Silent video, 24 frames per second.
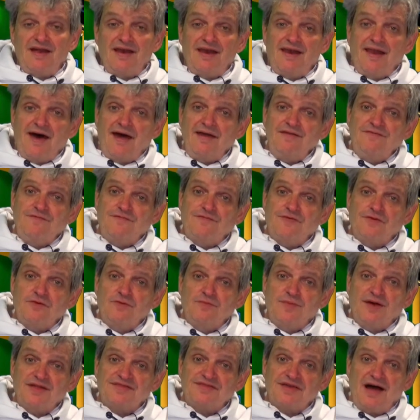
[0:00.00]
live
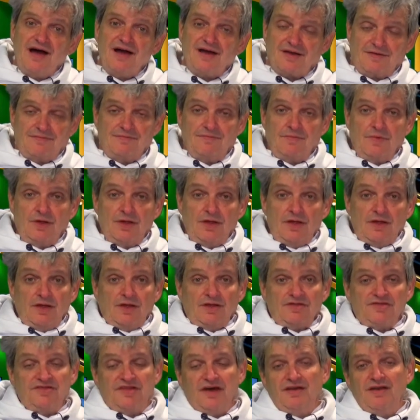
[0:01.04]
übertragen.
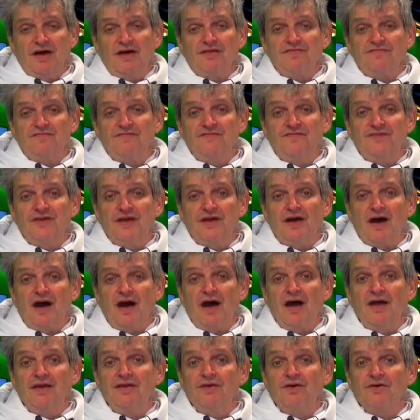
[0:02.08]
Dann hatten wir
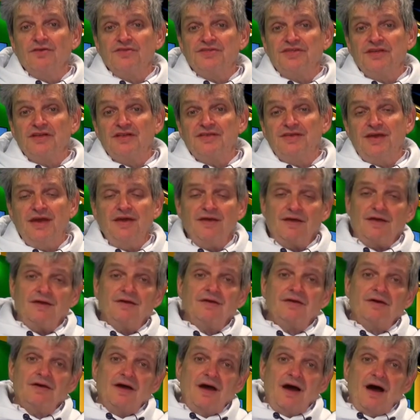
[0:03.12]
einen Hotelier
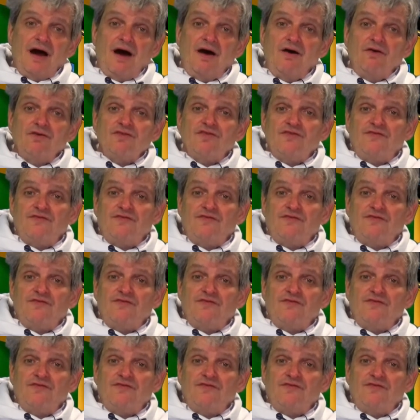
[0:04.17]
aus